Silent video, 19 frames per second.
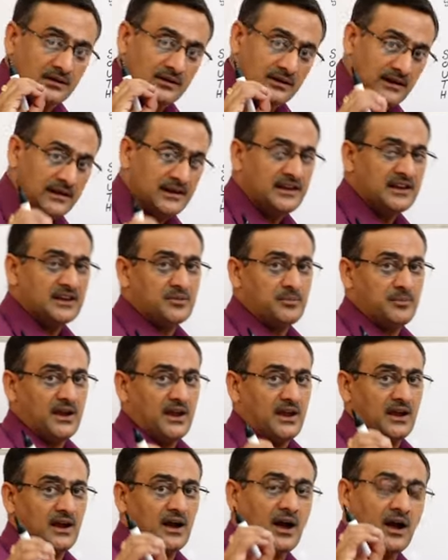क्लिनिक में
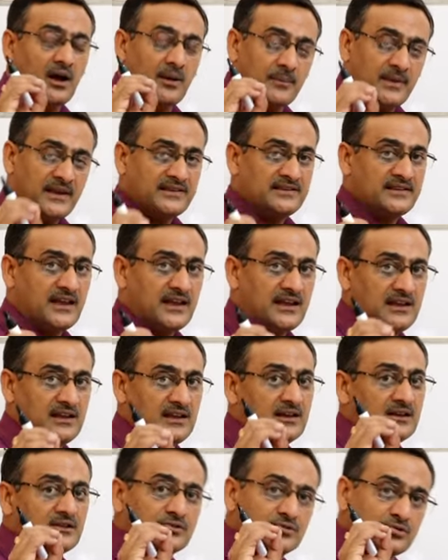हमेशा ही
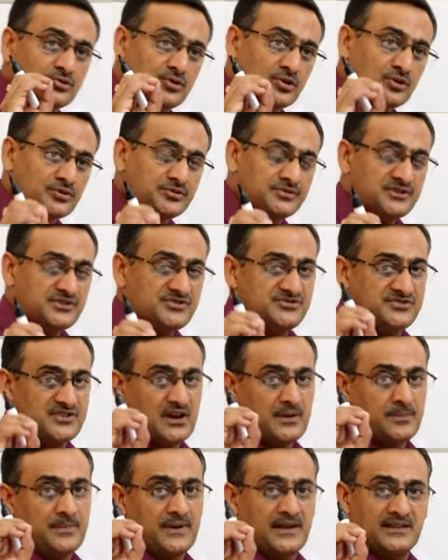दो तीन
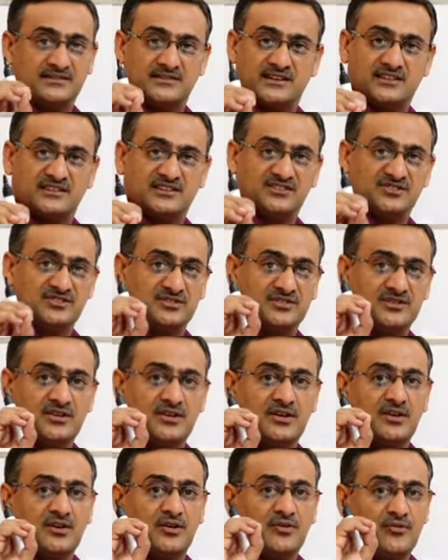चार पाँच सात दस
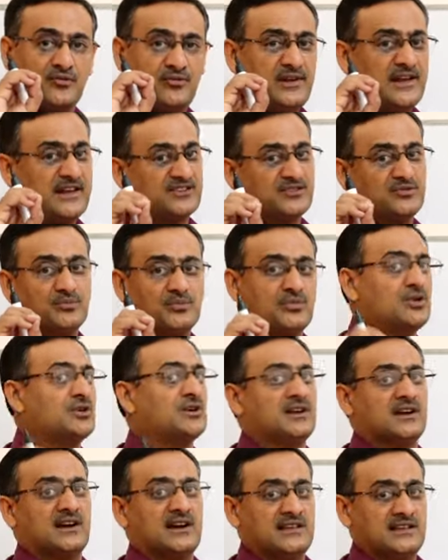फ्लैक्स बोर्ड
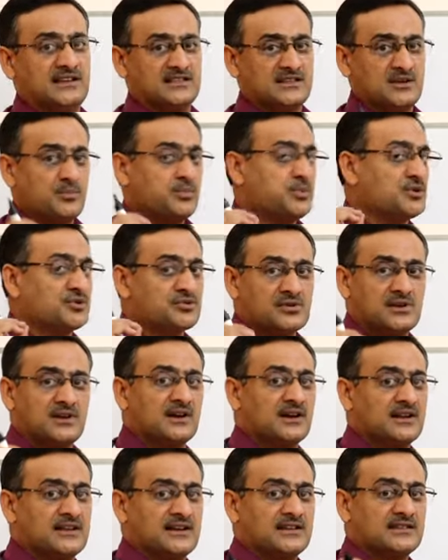लगाए जाते हैं पोस्टर
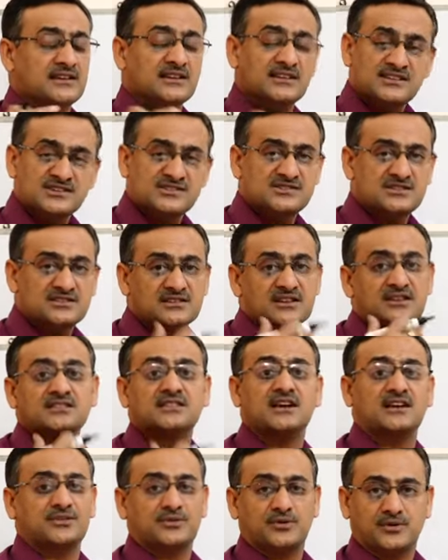लगाए जाते हैं किस चीज़ के
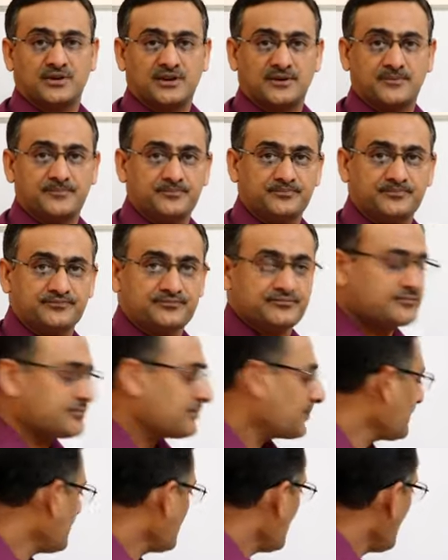दांतों के
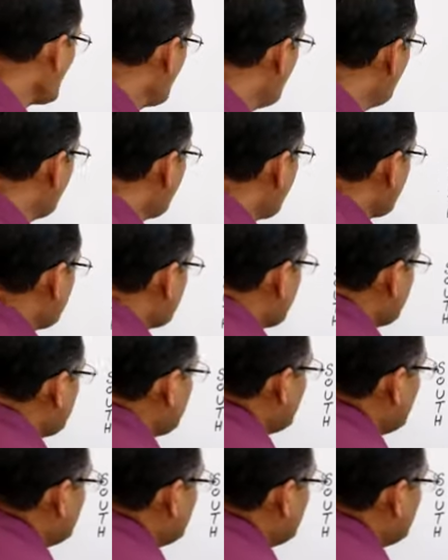वो आपका अपना